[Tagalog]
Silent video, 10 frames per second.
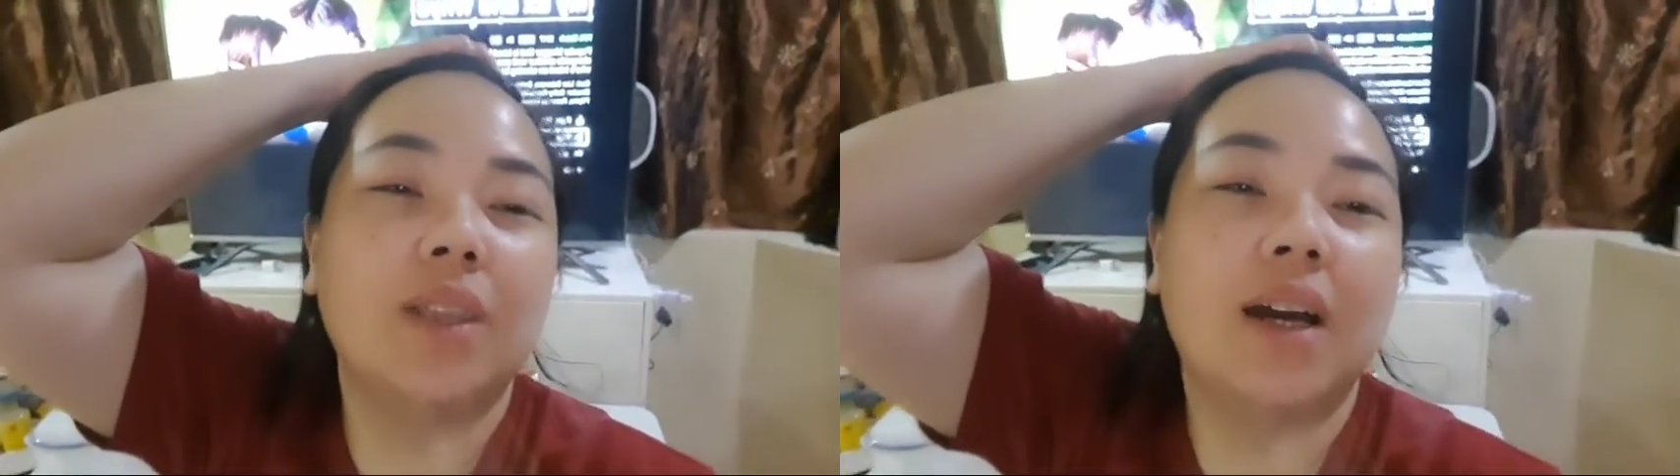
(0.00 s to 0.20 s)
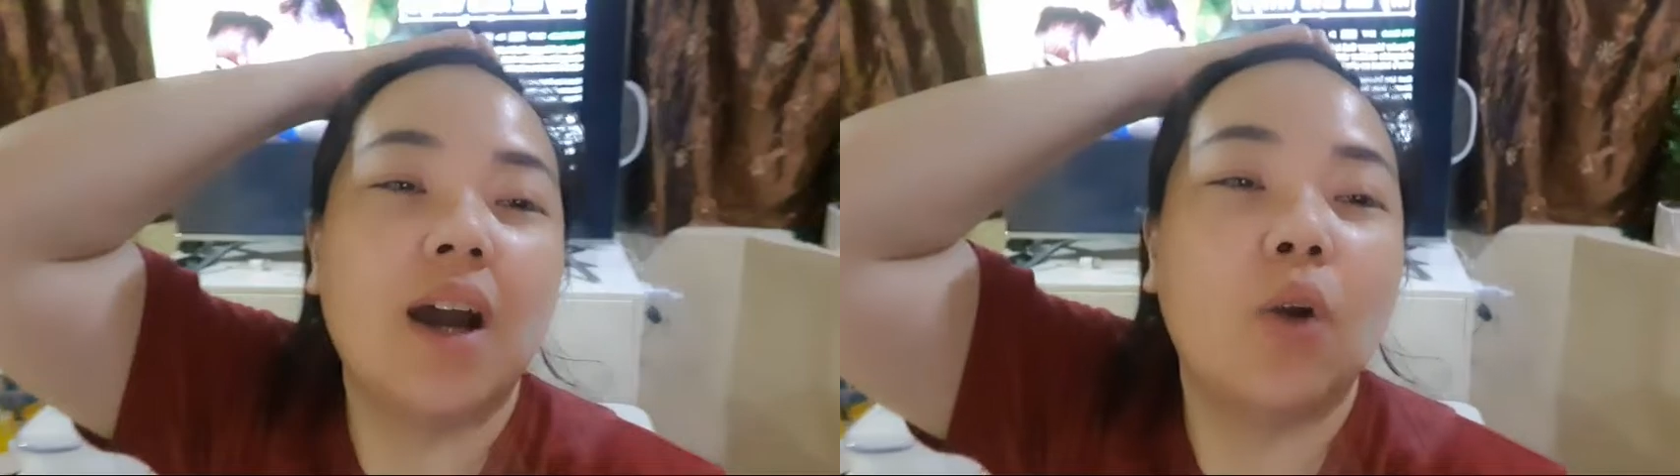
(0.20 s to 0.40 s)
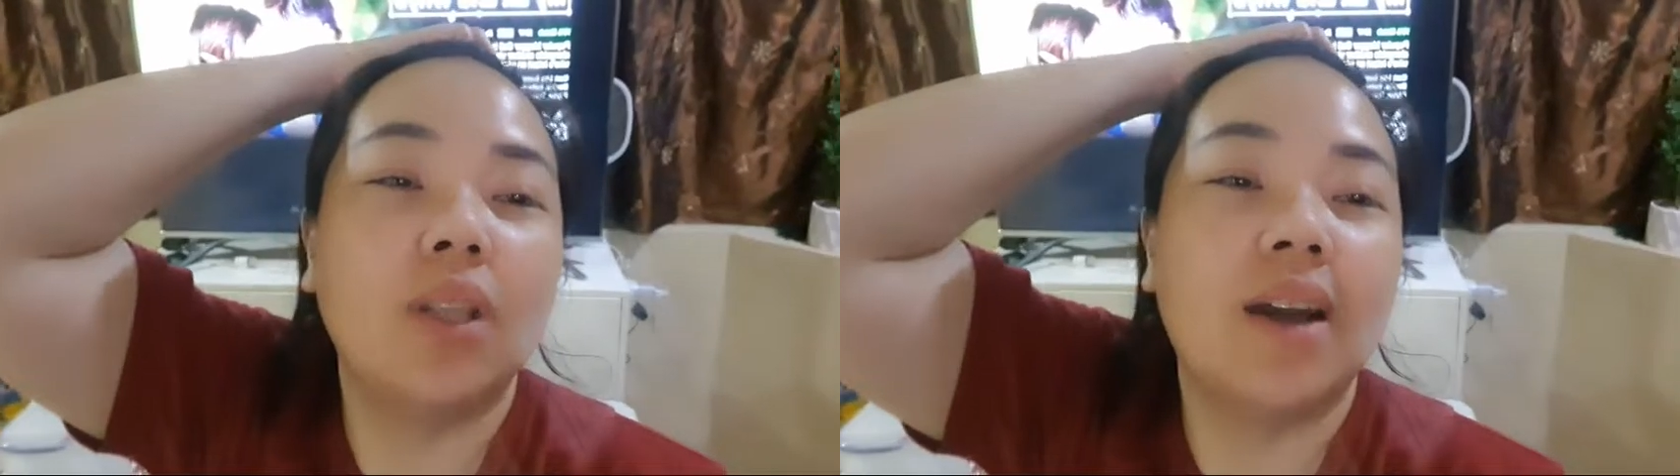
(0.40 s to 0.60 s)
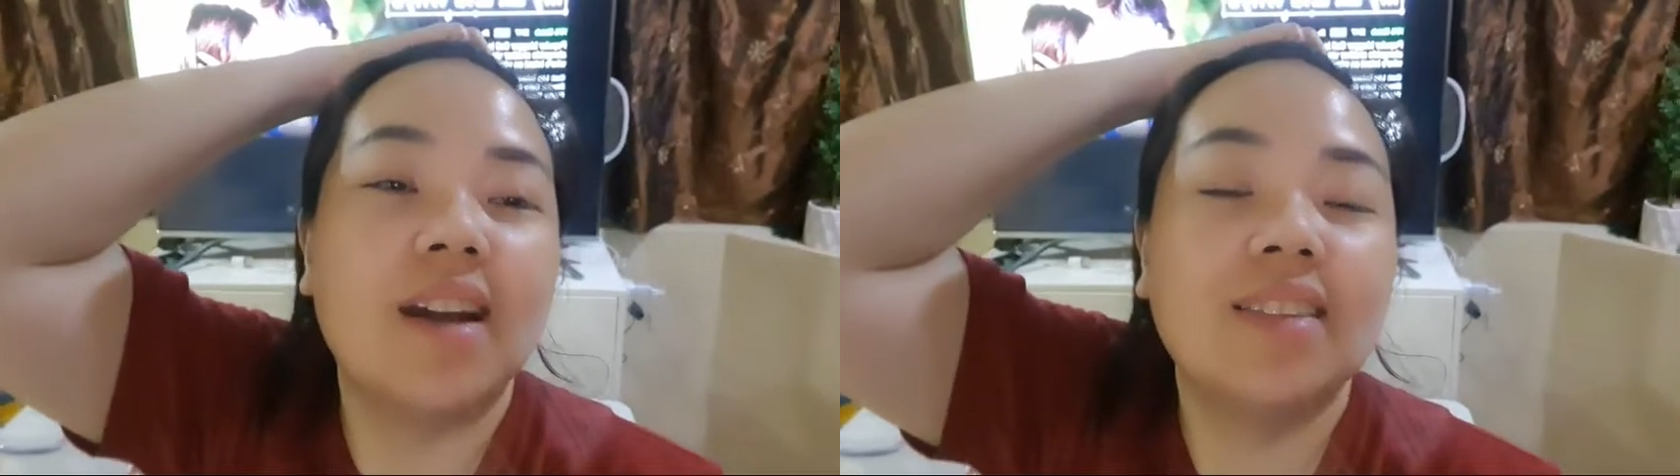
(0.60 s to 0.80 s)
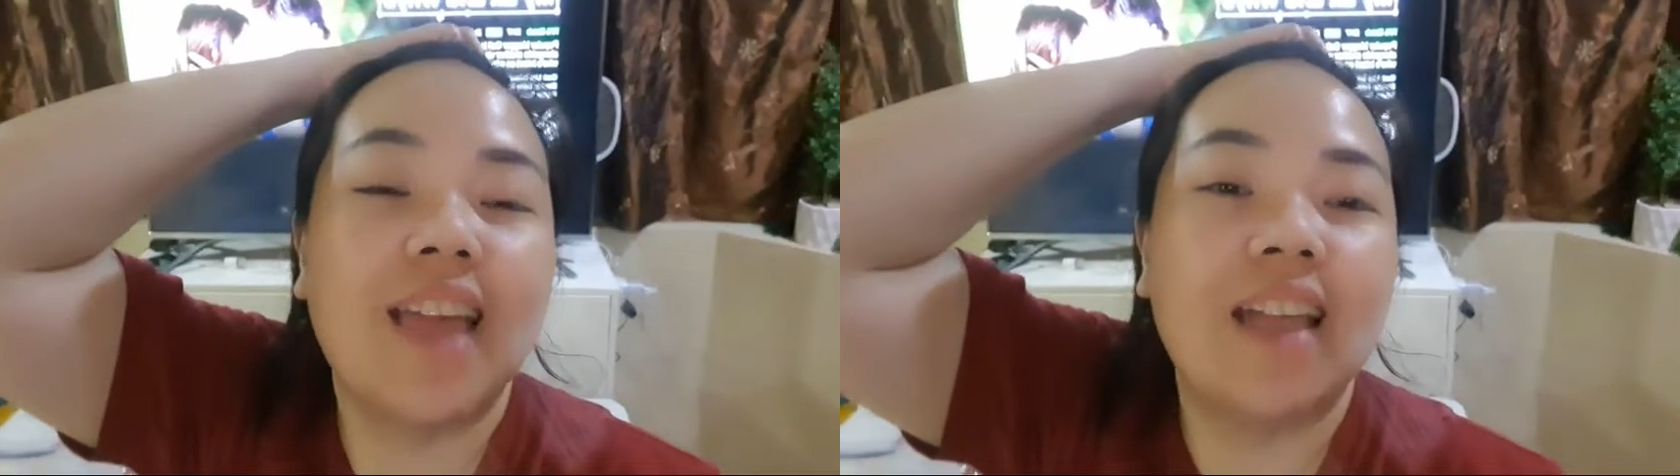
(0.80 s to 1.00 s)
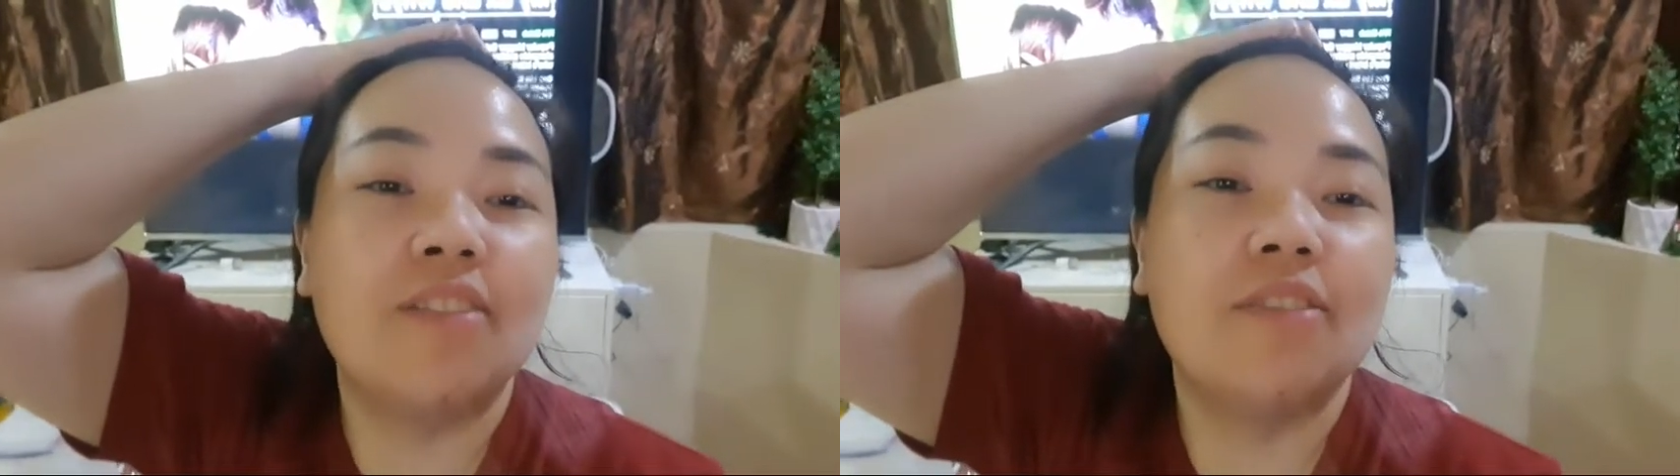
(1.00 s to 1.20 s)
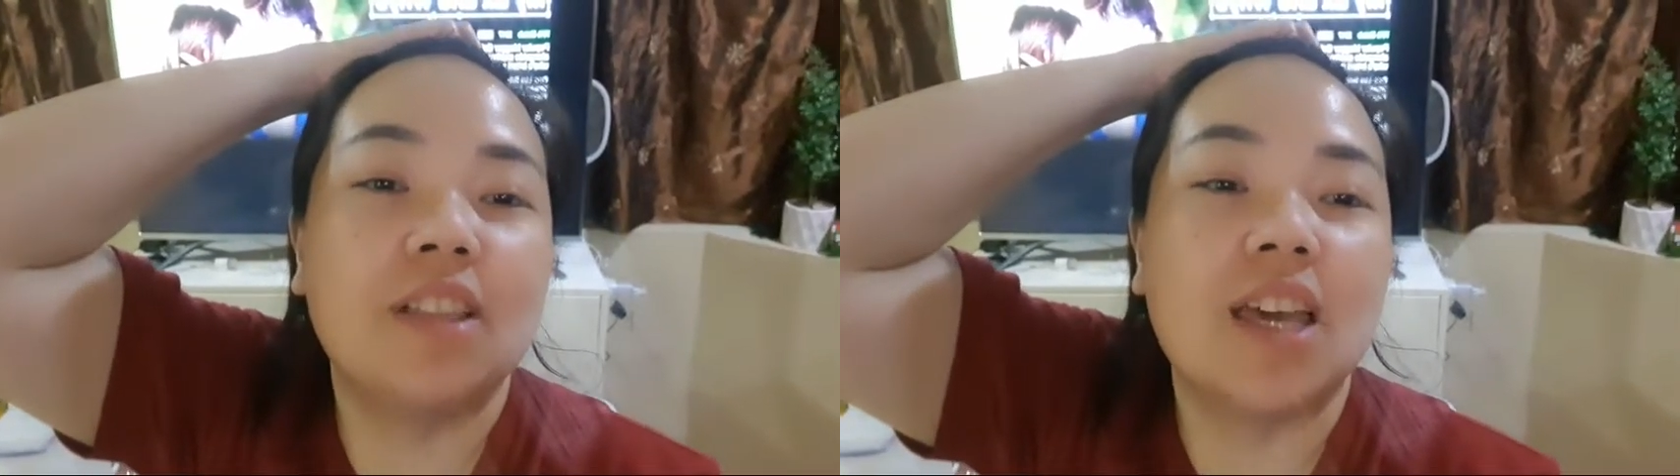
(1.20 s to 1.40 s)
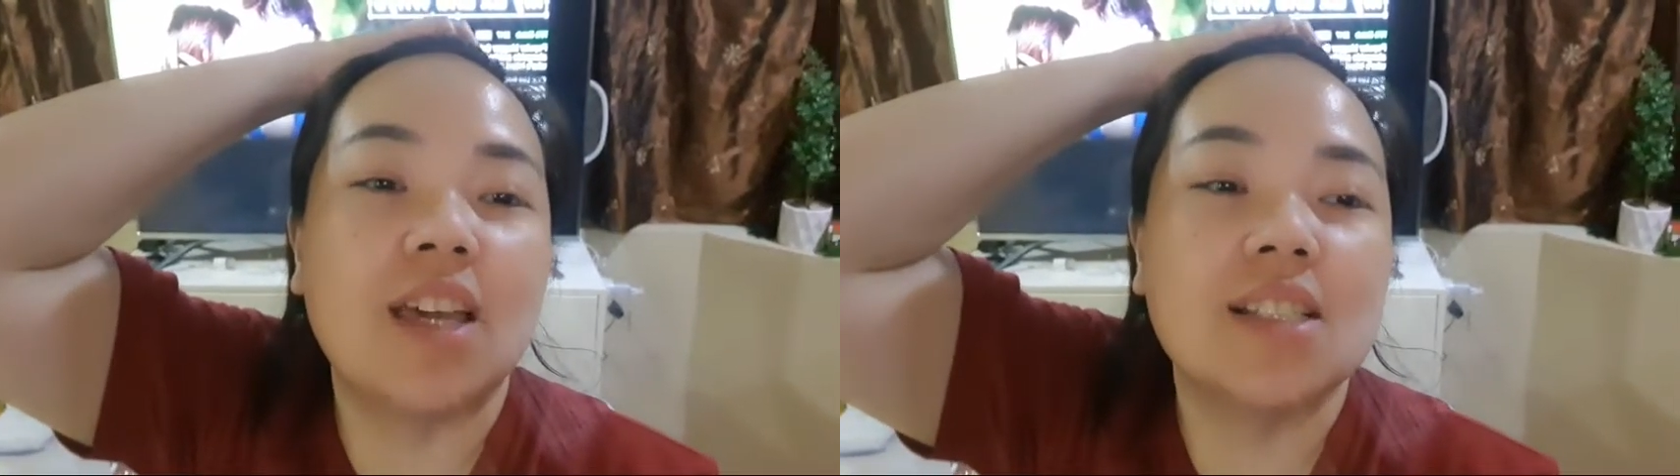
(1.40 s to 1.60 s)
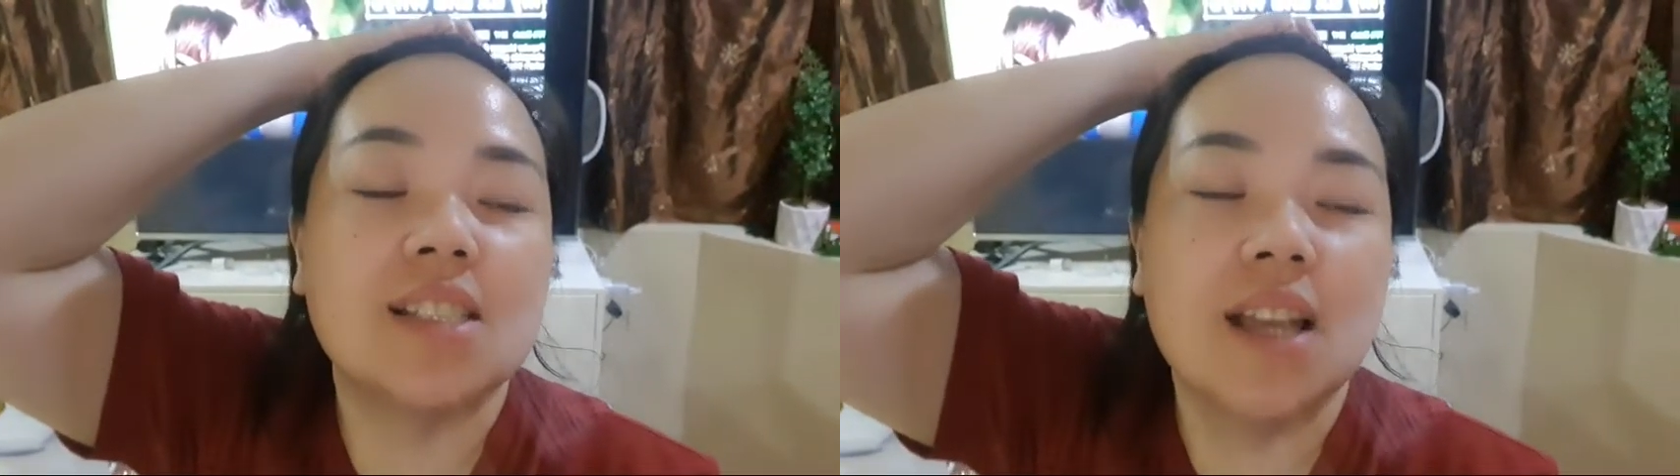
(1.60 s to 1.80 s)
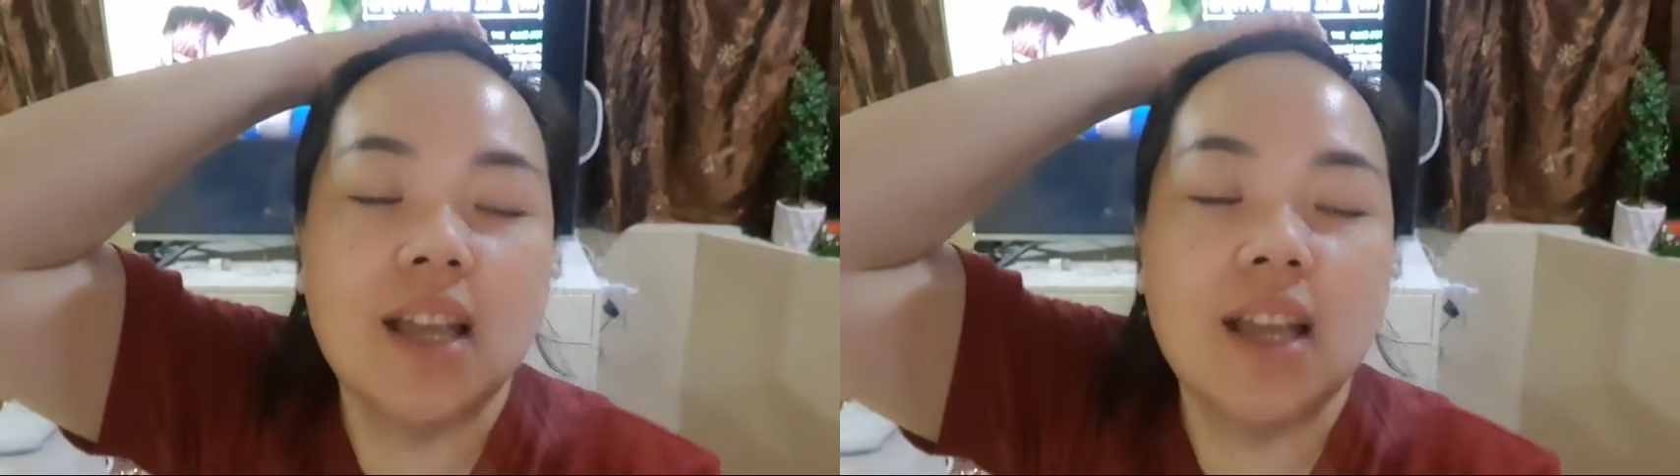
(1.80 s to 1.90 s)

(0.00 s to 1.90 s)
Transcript: lang ako ng Netflix.